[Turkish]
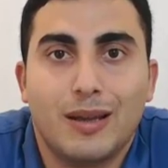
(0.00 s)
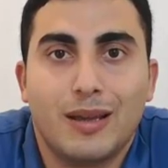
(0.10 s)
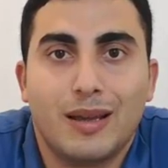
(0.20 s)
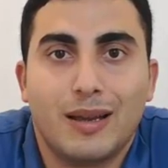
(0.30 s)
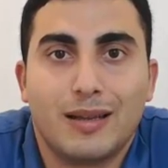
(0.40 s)

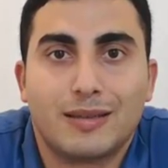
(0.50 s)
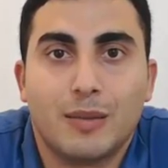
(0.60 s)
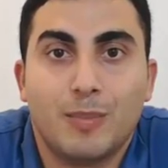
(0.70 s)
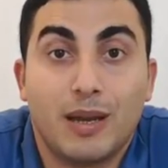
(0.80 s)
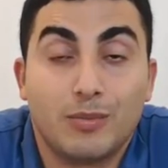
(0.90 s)
e,
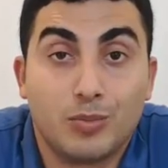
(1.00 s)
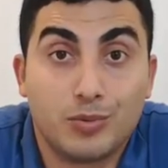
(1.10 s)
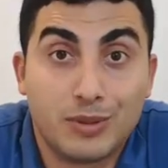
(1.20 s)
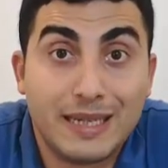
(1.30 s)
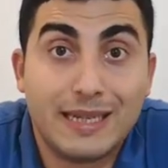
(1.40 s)
aslında ben
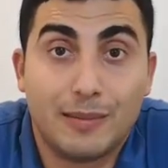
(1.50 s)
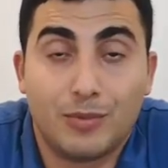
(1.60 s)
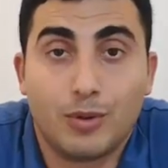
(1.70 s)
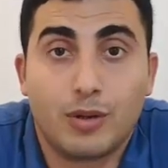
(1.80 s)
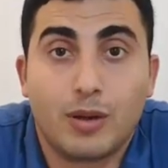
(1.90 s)
bu değilim
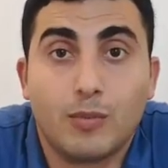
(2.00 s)
diyor.